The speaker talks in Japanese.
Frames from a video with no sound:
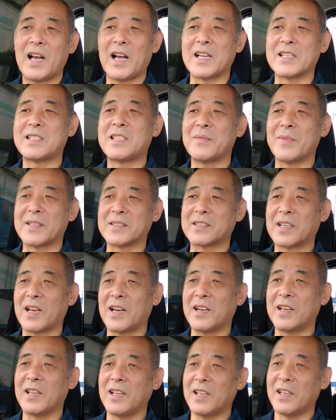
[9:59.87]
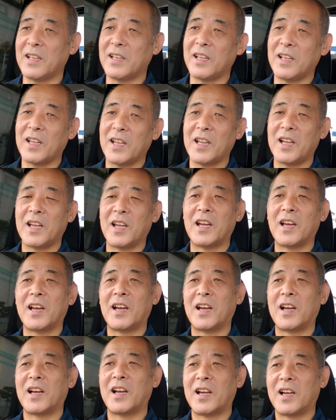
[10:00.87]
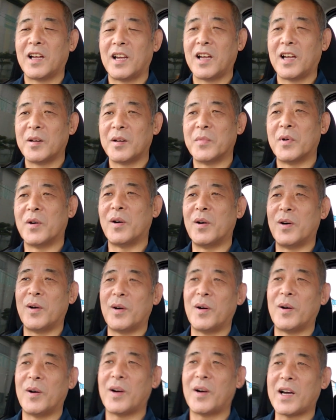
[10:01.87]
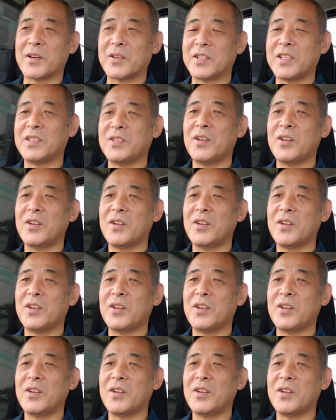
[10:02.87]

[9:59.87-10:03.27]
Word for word: 走ってますからね。もう、あの、ひ